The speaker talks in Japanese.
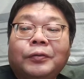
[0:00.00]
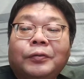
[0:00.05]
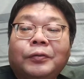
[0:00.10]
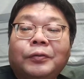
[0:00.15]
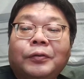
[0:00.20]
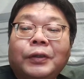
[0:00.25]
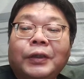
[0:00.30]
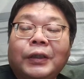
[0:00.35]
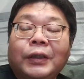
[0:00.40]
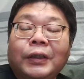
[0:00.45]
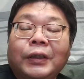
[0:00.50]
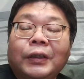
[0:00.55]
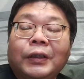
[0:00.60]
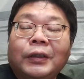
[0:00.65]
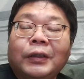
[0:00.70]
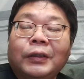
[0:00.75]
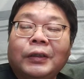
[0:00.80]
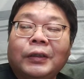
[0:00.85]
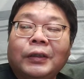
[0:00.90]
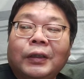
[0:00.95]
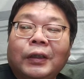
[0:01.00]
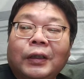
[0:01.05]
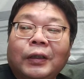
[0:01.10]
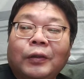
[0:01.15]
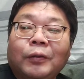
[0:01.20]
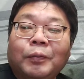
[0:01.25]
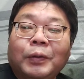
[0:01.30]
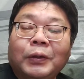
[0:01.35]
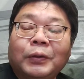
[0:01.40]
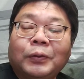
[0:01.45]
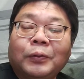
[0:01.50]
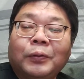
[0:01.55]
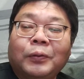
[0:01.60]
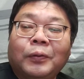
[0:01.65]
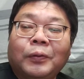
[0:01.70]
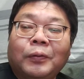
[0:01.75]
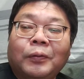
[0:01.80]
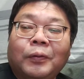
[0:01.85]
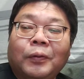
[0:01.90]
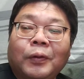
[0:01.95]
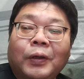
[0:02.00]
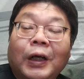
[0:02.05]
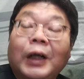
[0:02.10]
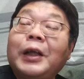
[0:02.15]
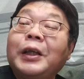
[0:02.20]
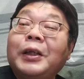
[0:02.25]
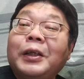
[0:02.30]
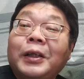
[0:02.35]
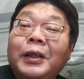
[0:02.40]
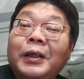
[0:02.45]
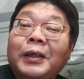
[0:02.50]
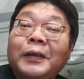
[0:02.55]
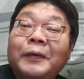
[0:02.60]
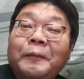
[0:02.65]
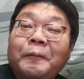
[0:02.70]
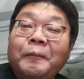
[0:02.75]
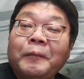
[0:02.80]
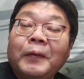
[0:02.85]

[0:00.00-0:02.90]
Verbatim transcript: 古いあのパソコンを仮にね、